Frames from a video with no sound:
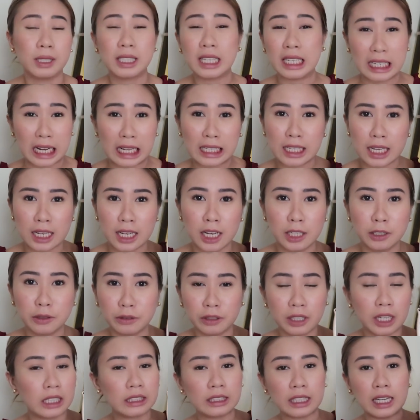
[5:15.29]
Basta nasa
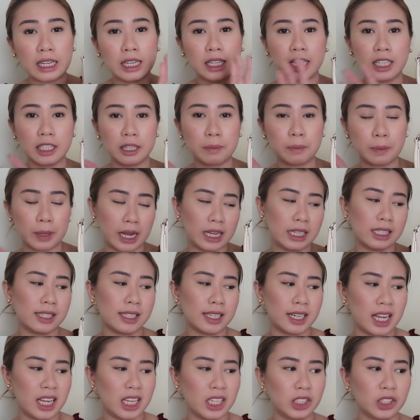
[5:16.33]
ganun lang talaga na
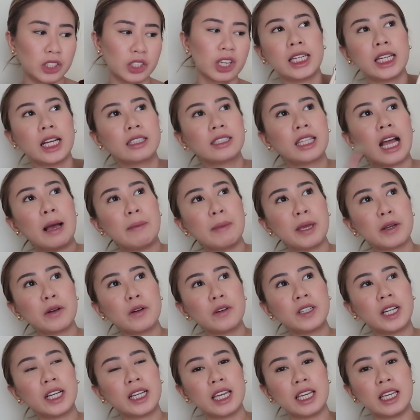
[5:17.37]
price range. And ang dami
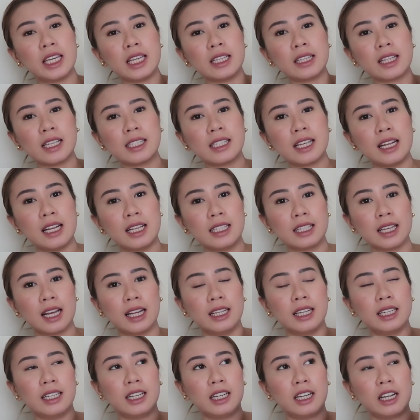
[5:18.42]
kong nakikita sa
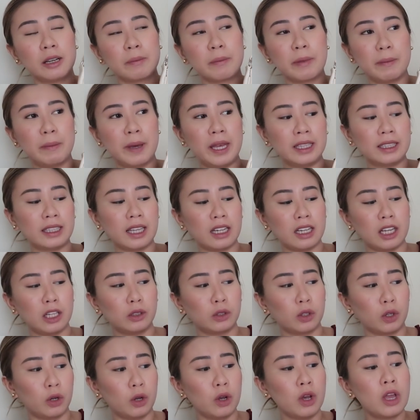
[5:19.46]
Lazada na nagbebenta
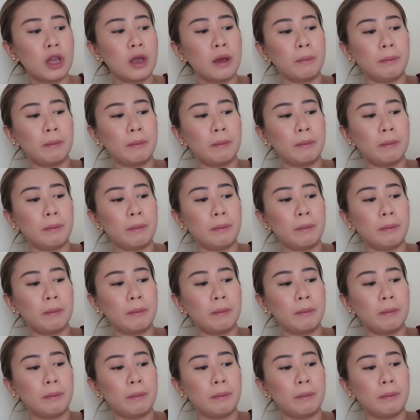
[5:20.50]
nito.